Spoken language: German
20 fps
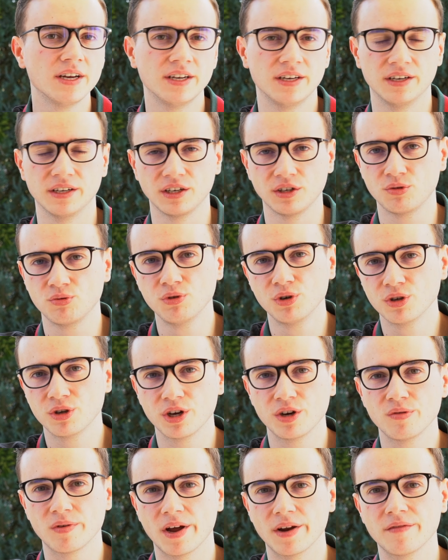Eine Retouren
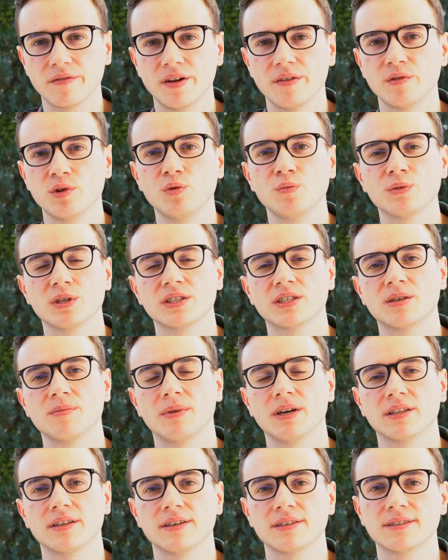können nur anfallen, wenn du Umsatz
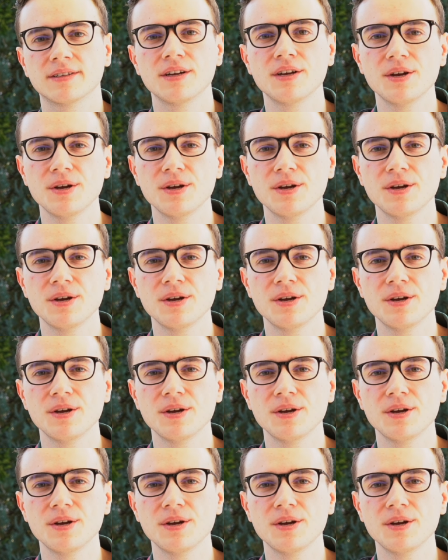gemacht hast.